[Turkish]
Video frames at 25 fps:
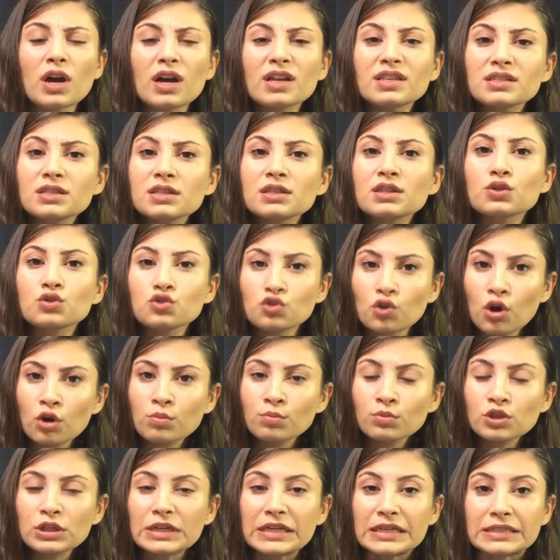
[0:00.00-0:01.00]
aslında
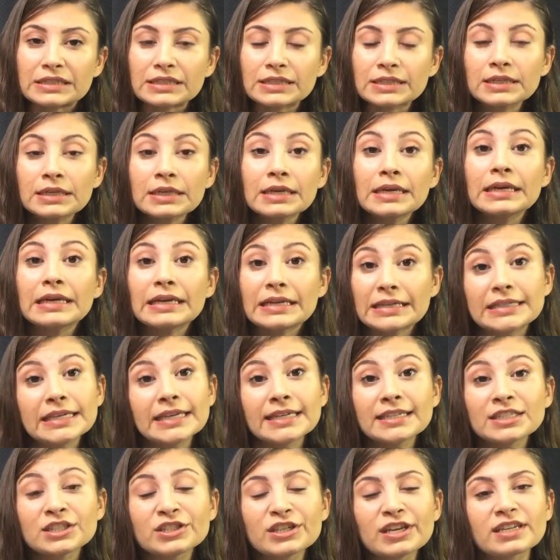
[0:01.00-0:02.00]
Jormungandr'ı
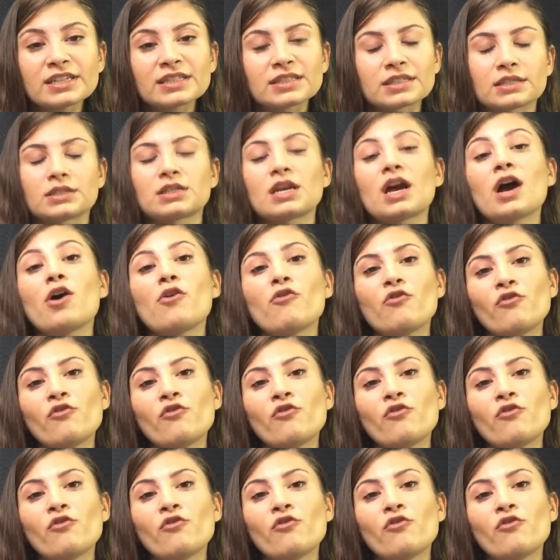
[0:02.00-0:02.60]
yenecektir.